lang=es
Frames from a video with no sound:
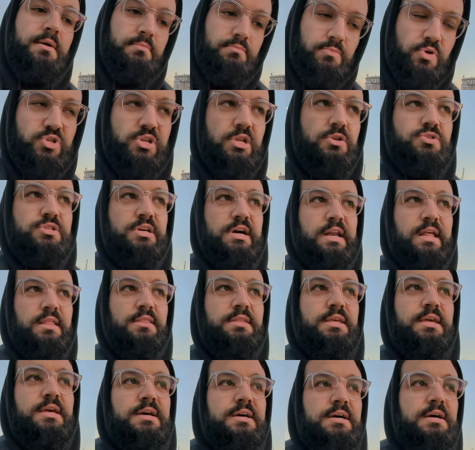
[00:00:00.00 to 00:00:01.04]
dos años de
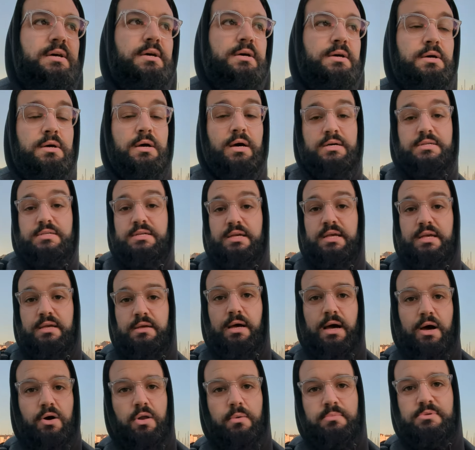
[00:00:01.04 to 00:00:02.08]
garantía, así que
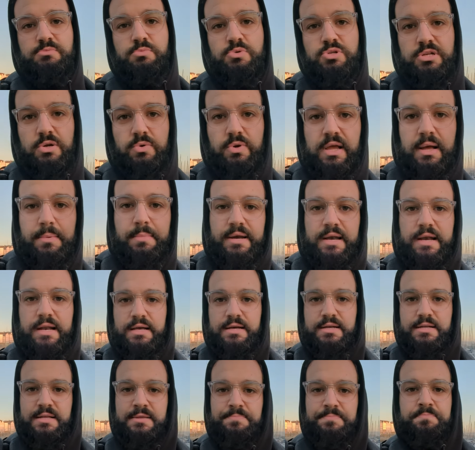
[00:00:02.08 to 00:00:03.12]
ahora mismo es la única manera
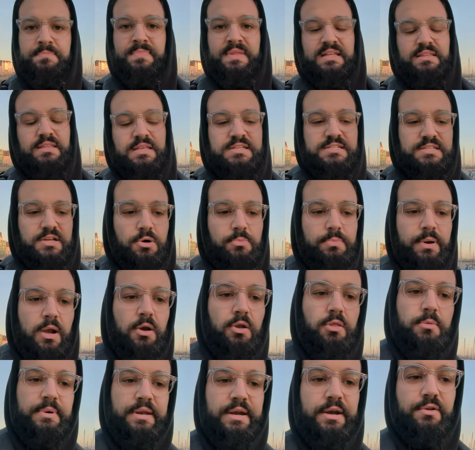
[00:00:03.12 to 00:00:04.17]
que tenéis de
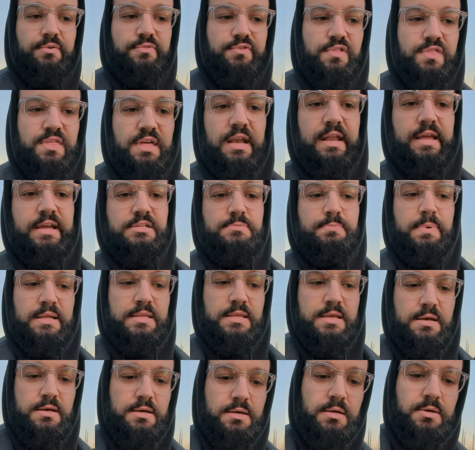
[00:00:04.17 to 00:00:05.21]
comprarlo de manera oficial en
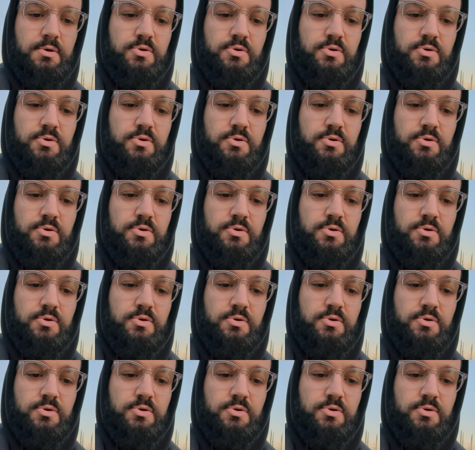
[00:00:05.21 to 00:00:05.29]
España.